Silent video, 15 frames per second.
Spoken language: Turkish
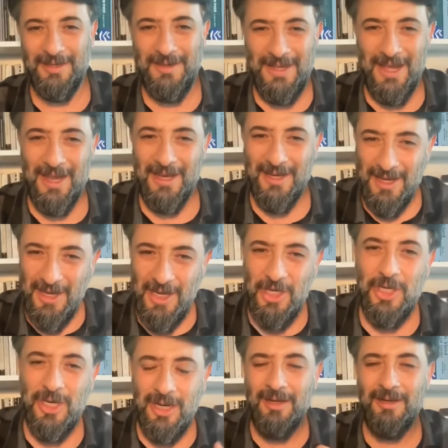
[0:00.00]
yani
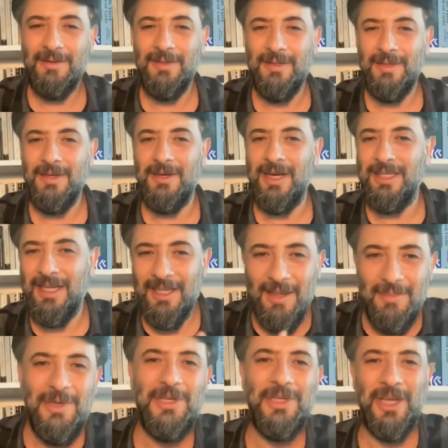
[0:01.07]
hiç
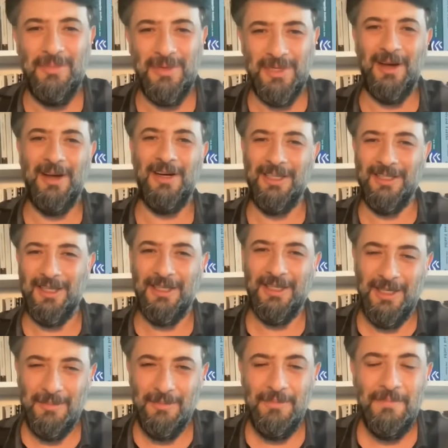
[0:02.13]
reddedemeyeceğimiz ağırlıkta
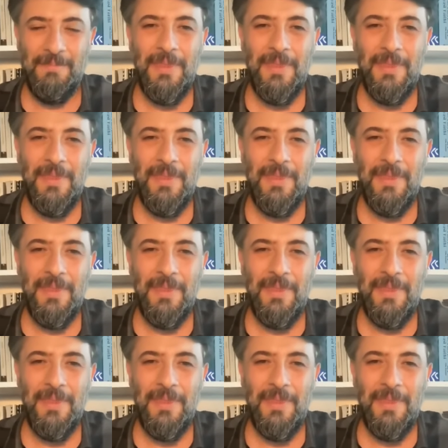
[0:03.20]
diyeyim